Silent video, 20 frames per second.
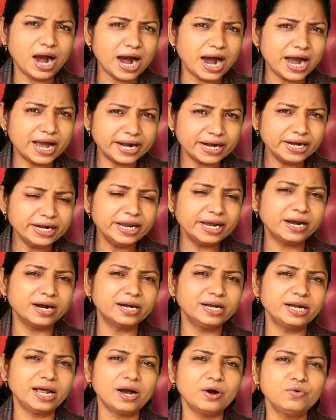आयरन
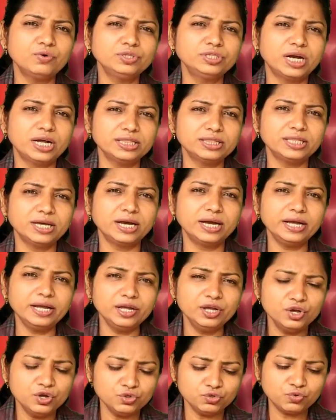इकट्ठा हो जाता है
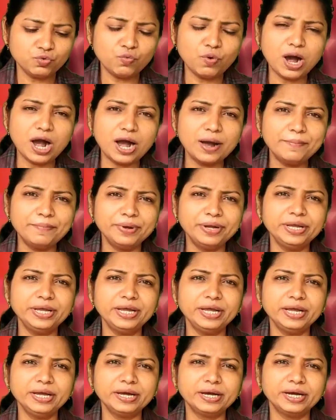तो वहाँ पे
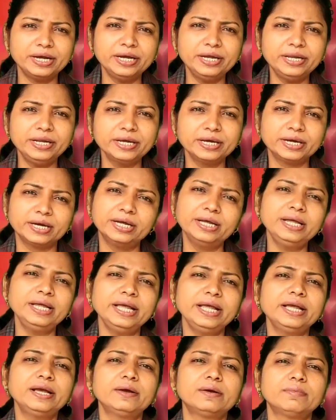ये कहीं ना कहीं
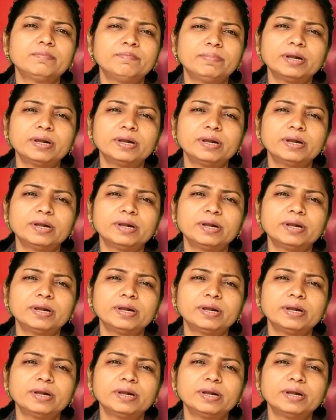एक